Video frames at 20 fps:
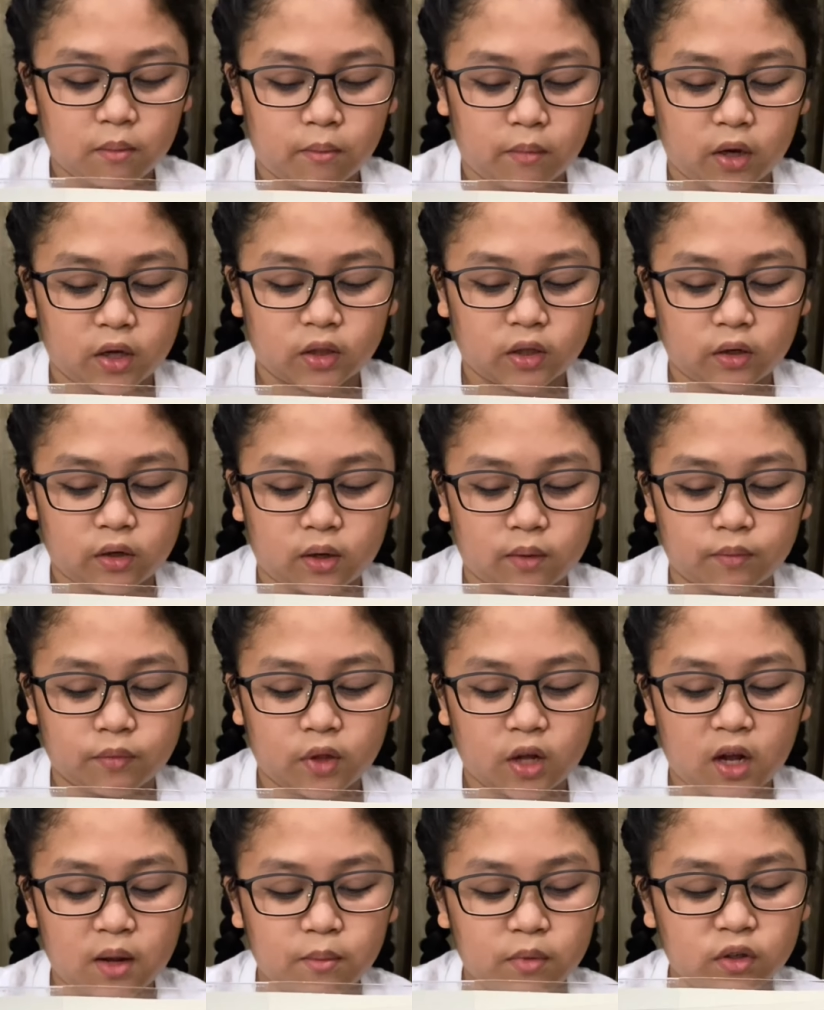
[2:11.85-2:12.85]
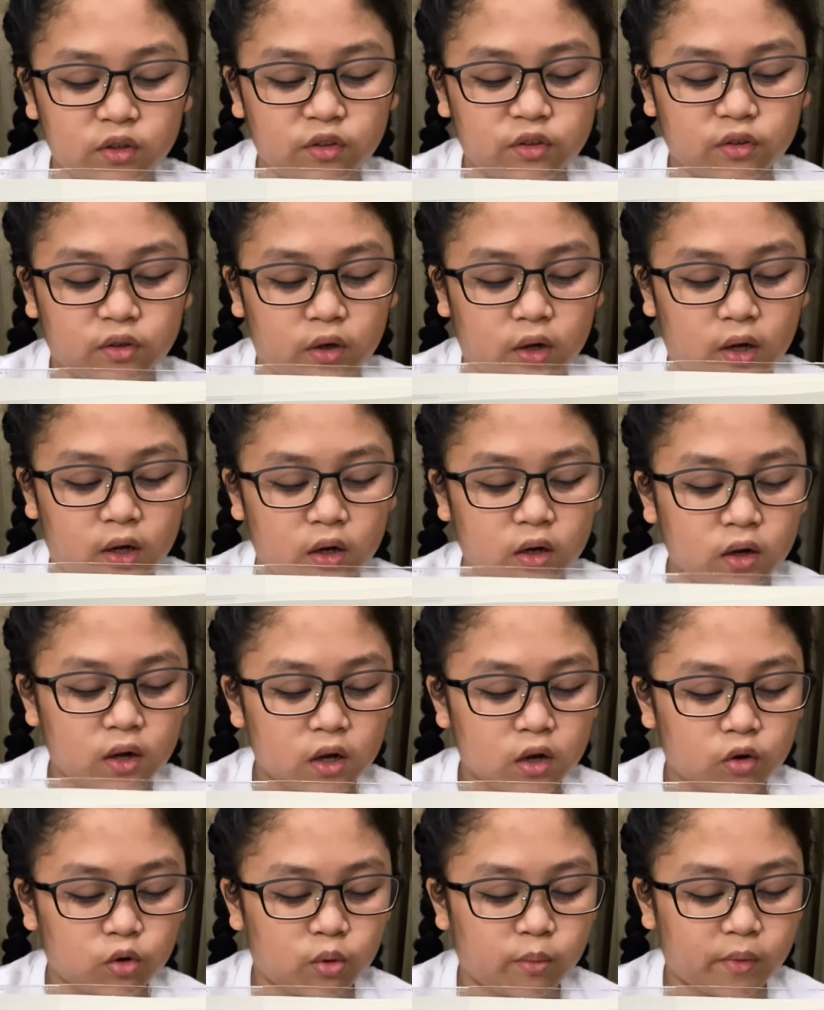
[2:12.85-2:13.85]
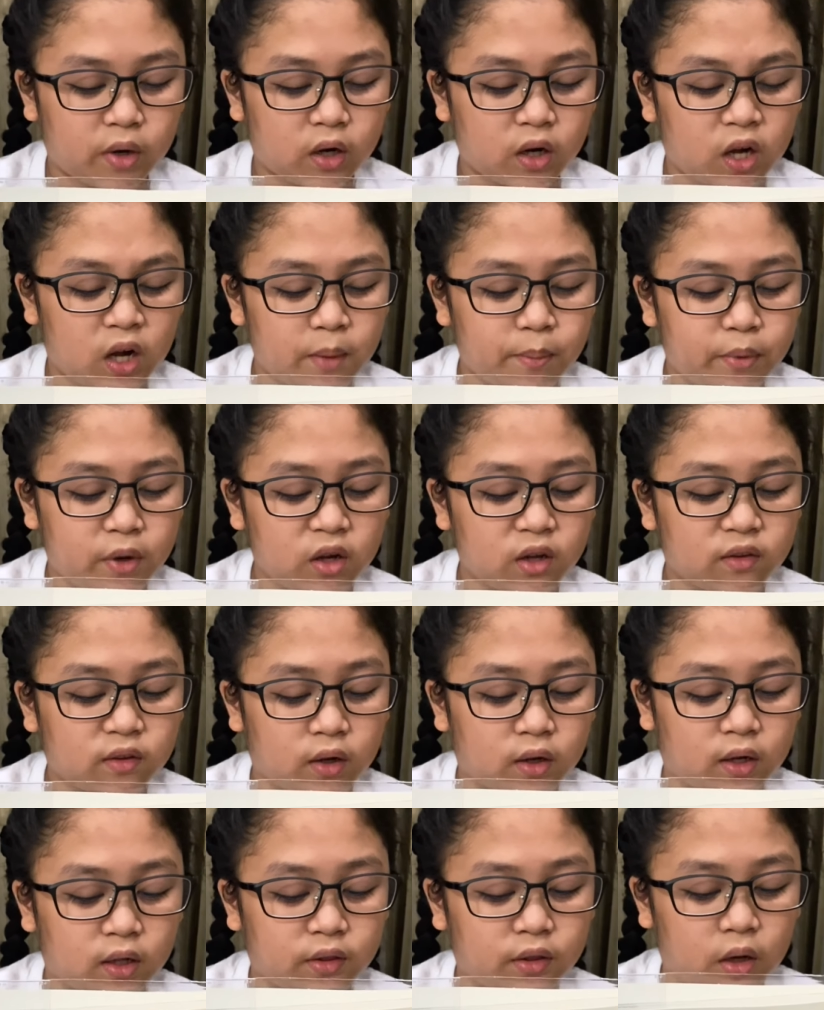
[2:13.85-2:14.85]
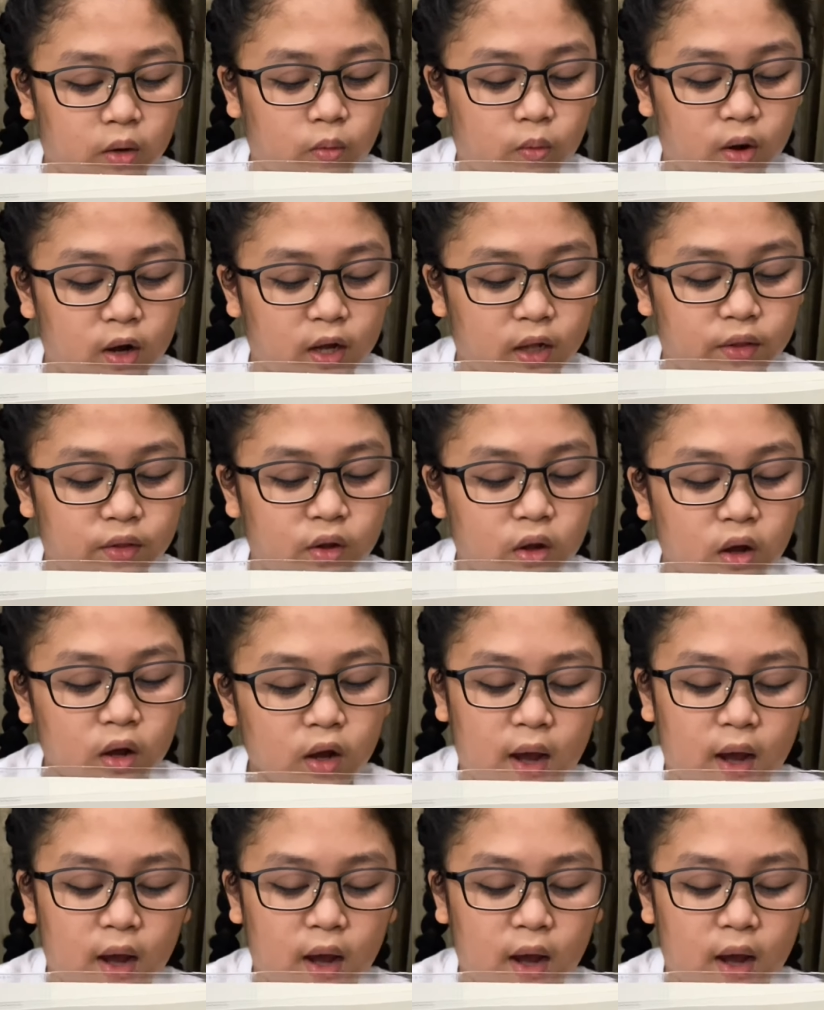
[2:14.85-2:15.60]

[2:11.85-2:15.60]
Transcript: May naramdaman siyang gumagapang sa katawan.